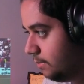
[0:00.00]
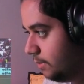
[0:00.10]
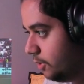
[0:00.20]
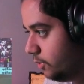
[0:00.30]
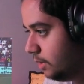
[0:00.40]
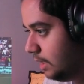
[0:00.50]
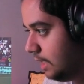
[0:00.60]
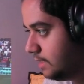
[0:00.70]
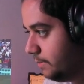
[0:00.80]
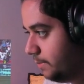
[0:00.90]
من هو
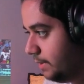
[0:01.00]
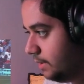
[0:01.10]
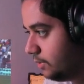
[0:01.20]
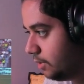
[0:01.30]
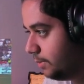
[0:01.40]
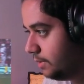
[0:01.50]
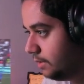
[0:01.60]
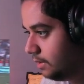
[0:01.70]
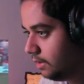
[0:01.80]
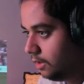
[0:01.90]
الاتي من بعيد روبن
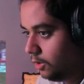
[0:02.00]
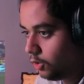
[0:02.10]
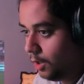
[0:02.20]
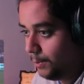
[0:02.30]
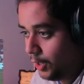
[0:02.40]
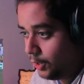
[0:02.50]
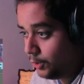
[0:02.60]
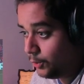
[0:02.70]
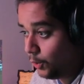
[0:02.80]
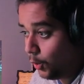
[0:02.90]
روبن
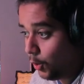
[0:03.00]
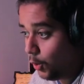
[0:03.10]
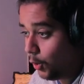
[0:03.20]
نو